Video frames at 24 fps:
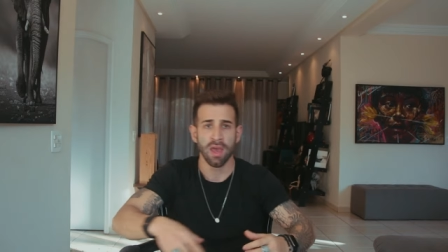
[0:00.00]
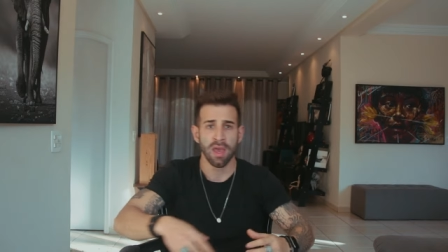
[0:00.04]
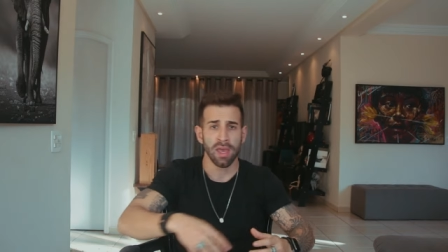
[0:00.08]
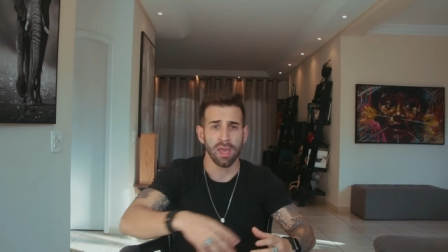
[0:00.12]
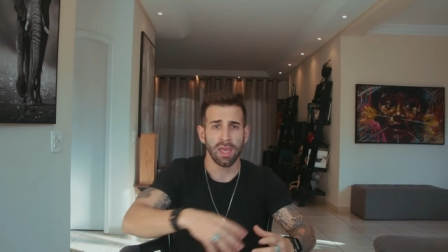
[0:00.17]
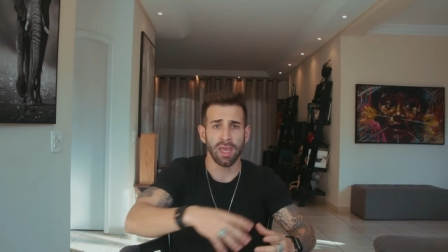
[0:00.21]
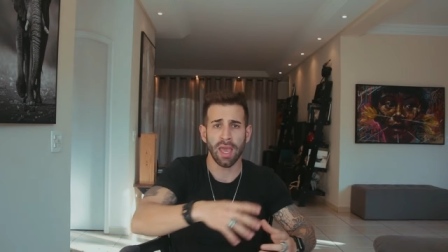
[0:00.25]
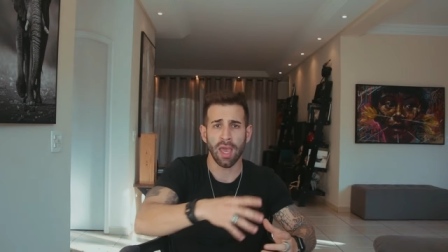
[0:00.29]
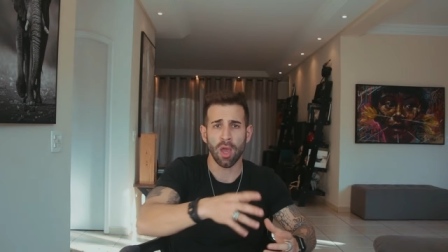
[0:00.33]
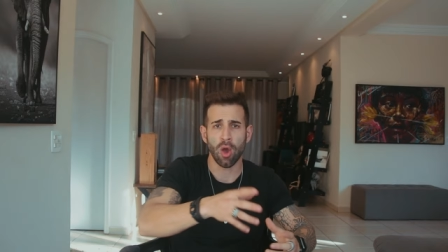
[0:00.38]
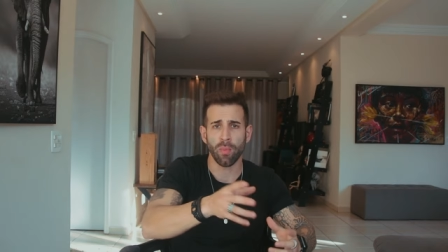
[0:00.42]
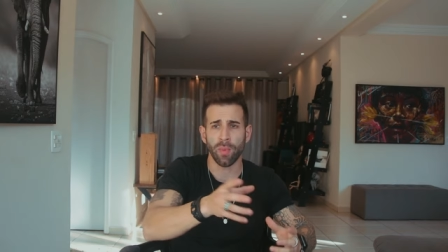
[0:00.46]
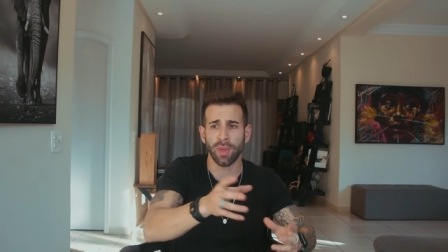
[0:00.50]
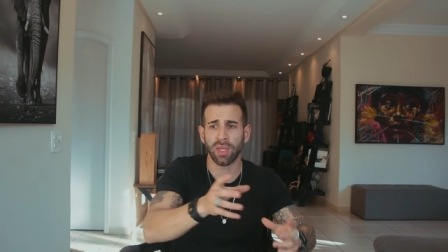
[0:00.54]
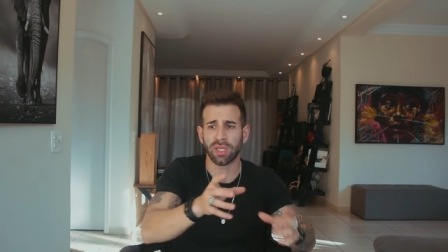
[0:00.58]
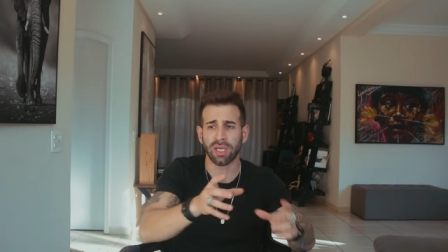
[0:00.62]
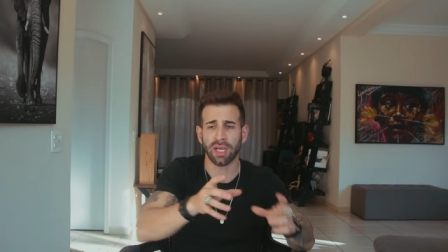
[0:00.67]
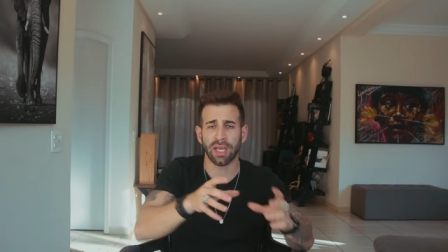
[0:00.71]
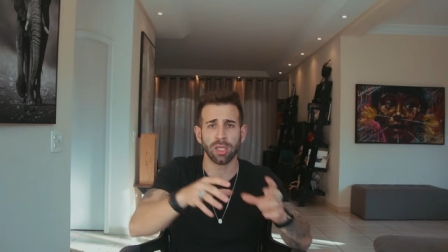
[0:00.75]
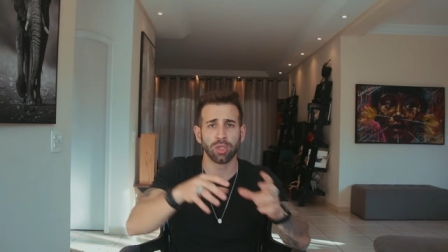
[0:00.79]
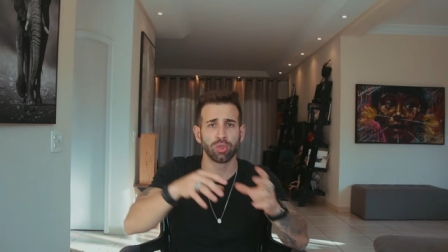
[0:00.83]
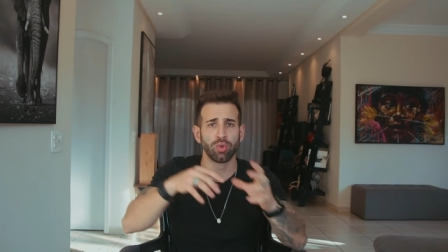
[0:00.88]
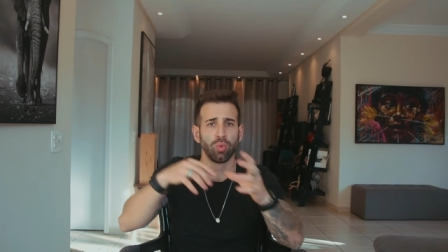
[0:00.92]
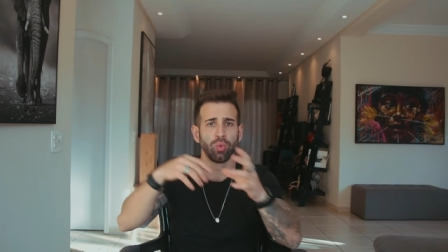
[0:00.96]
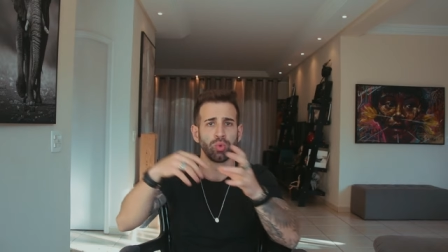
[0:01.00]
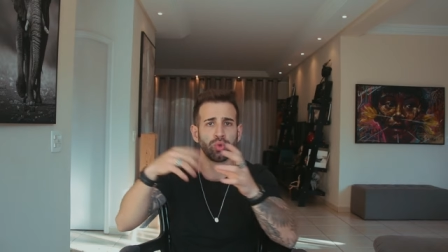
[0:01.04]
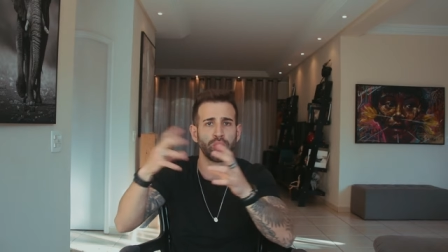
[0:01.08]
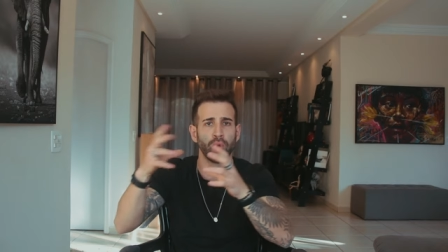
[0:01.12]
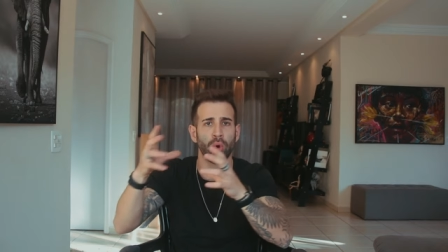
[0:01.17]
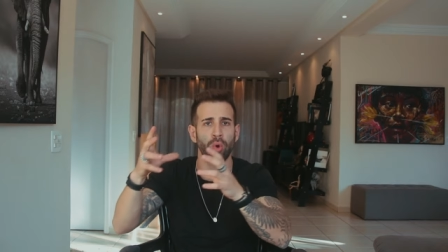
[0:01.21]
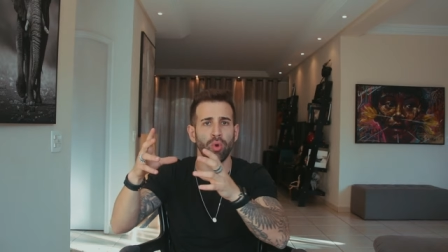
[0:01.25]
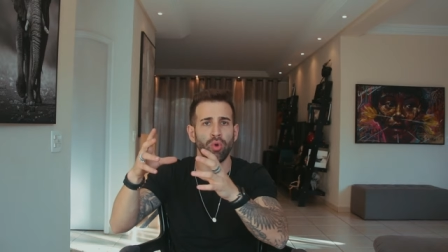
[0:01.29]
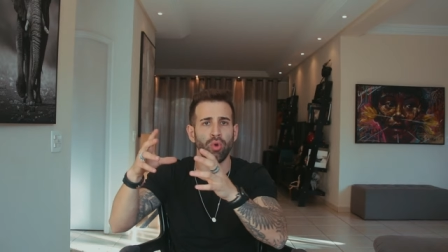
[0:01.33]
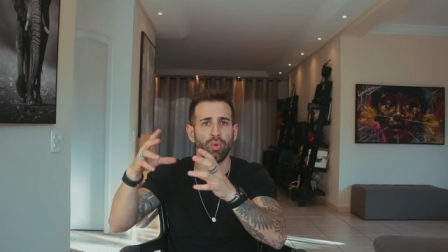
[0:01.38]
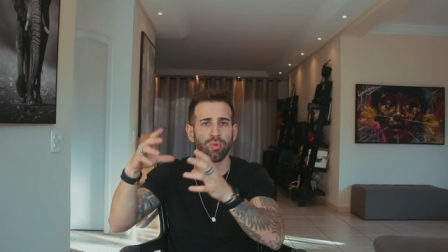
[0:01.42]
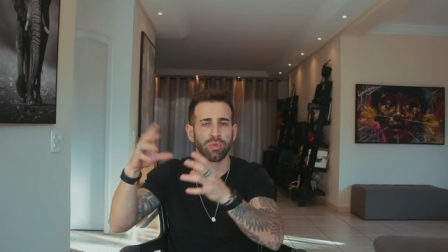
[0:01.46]
e realmente
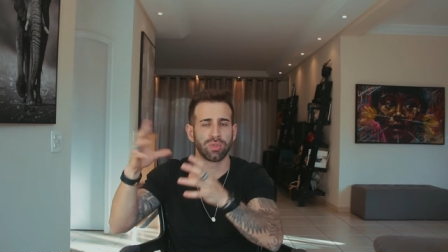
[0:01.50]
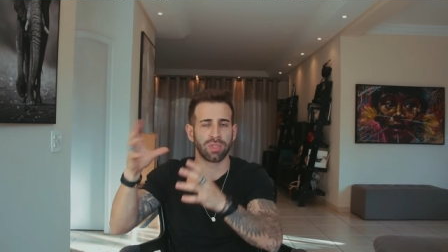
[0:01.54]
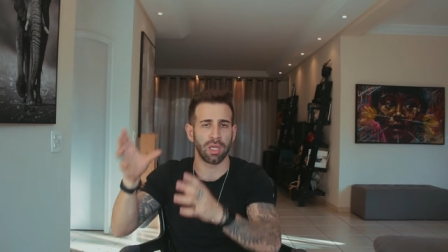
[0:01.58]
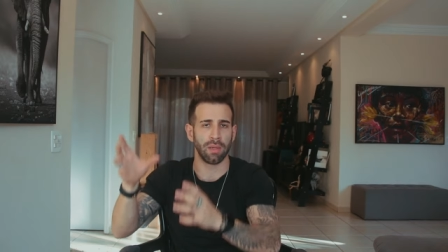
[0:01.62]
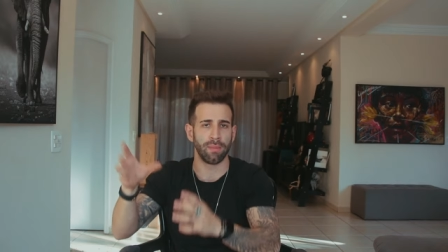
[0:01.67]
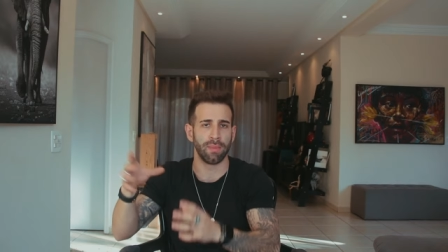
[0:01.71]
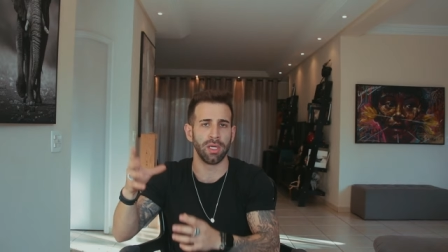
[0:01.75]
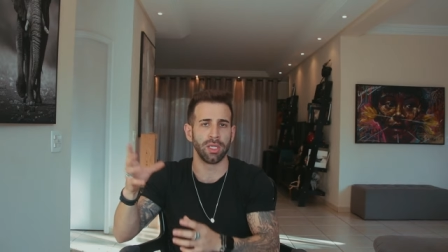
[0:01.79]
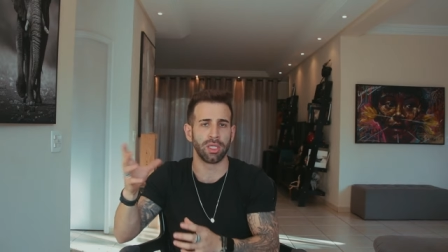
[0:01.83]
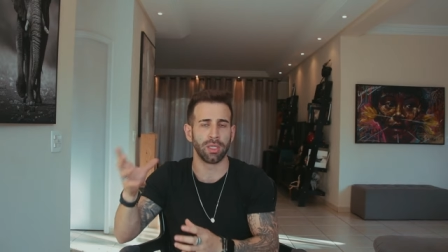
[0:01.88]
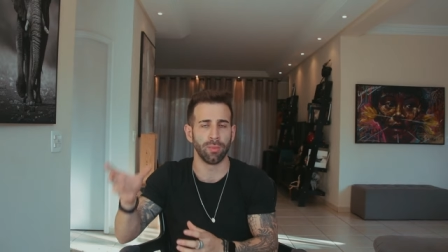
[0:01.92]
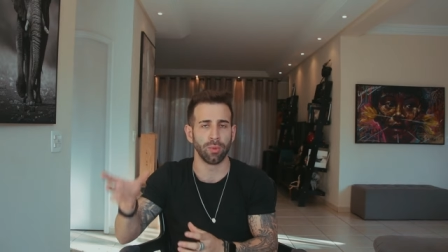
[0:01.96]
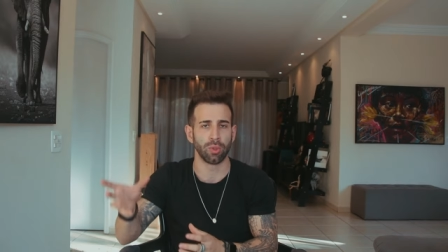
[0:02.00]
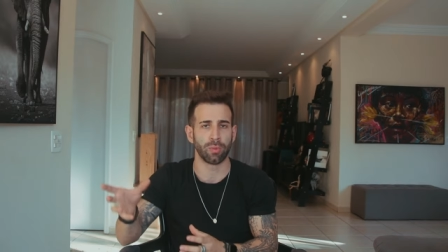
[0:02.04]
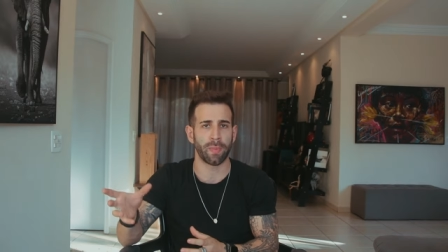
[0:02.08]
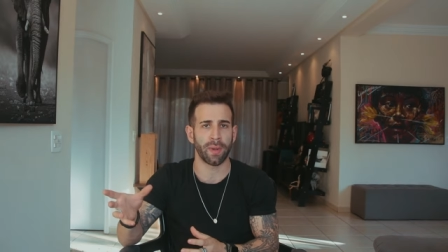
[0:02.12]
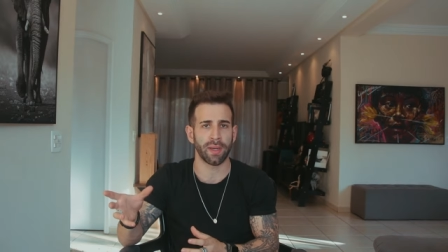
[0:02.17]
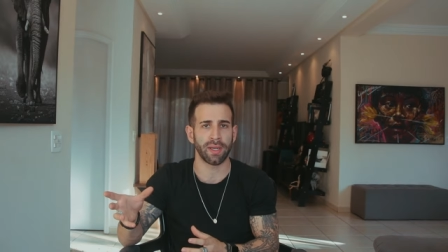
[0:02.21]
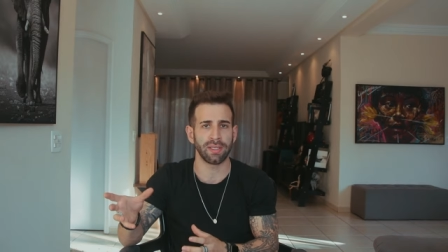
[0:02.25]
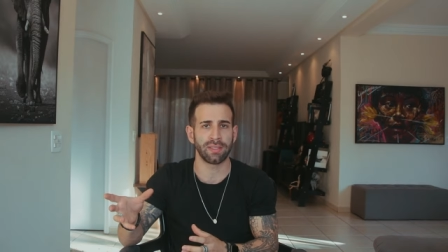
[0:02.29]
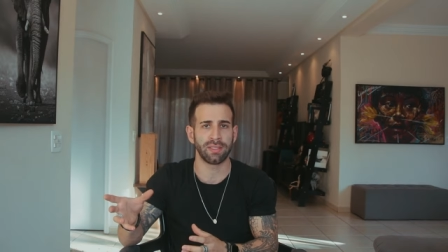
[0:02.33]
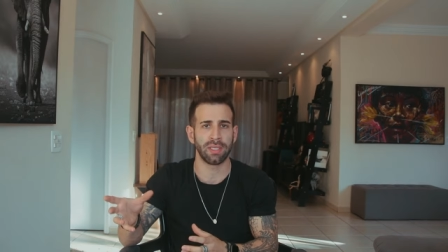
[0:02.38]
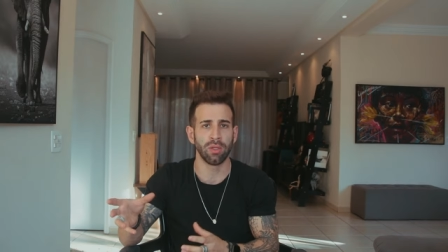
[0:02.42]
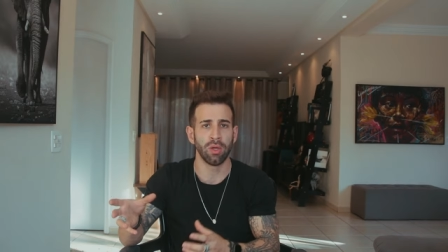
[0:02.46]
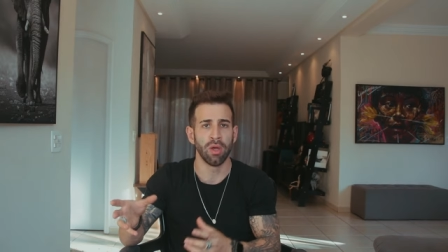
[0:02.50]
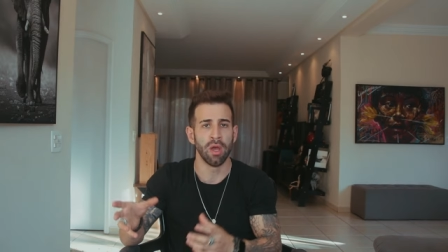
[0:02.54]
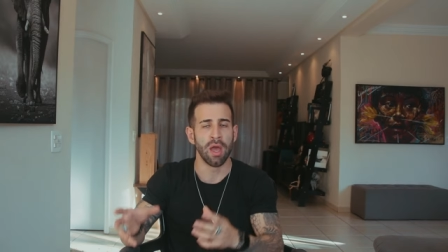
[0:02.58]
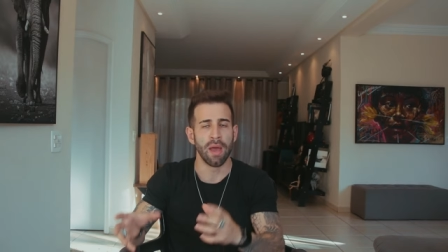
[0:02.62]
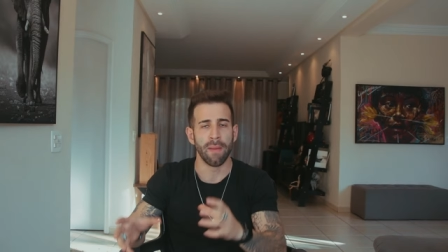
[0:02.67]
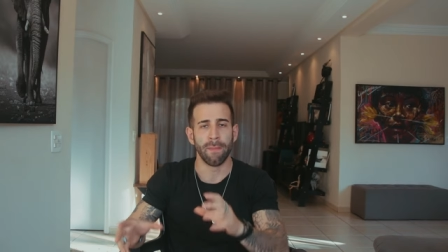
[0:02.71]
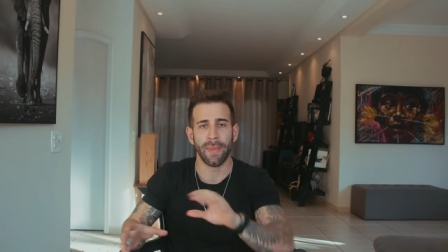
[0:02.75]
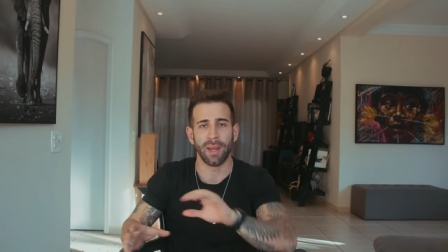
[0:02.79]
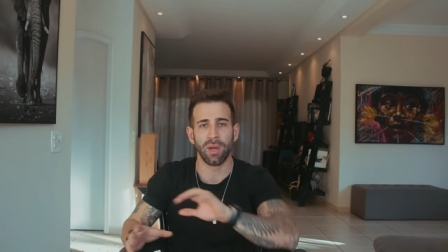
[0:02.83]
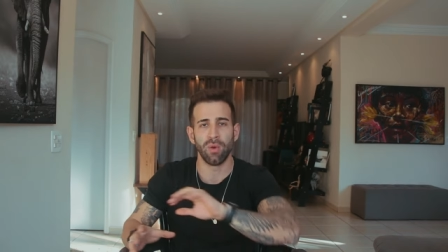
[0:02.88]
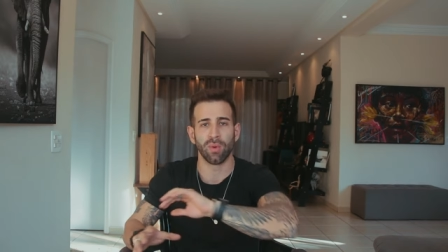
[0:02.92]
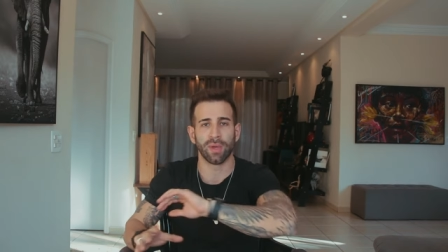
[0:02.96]
resultou num semblante muito parecido,
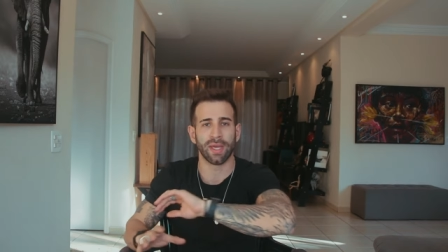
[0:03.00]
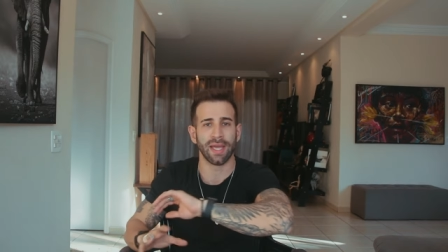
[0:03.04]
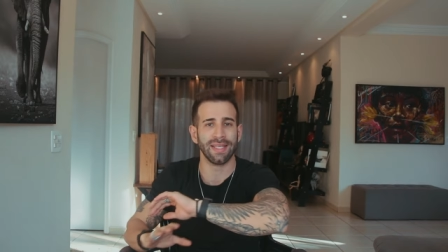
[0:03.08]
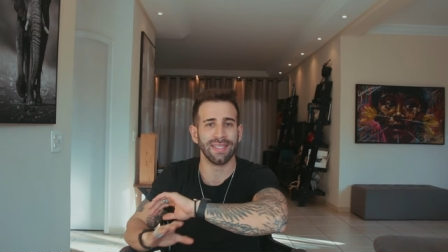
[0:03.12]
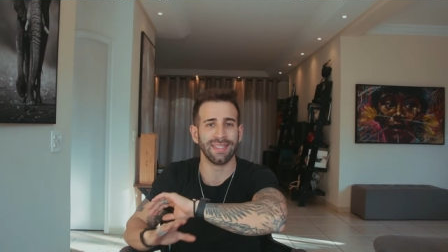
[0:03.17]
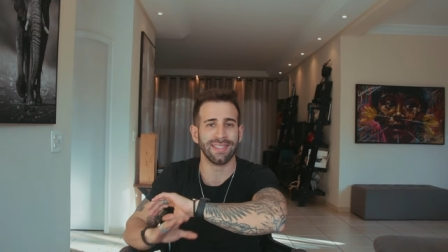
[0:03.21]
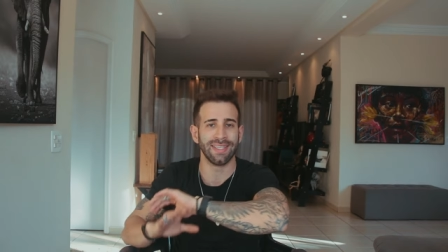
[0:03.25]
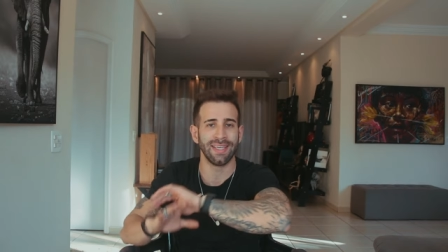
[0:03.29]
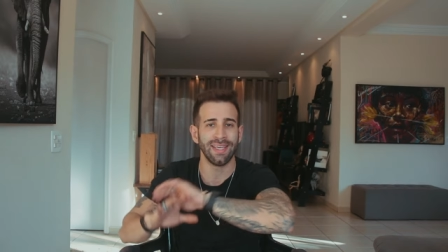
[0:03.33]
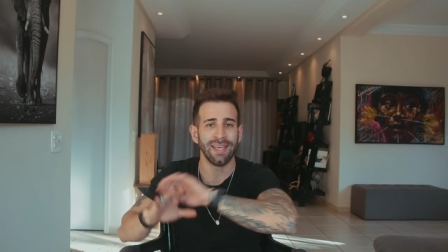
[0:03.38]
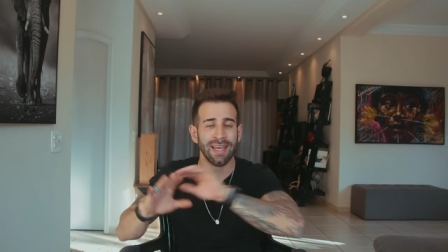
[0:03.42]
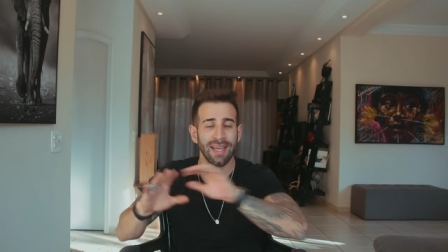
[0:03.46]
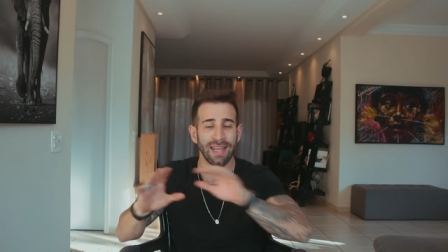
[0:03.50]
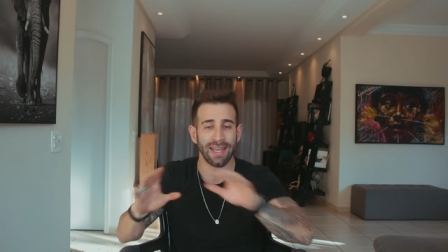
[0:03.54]
mas não quer dizer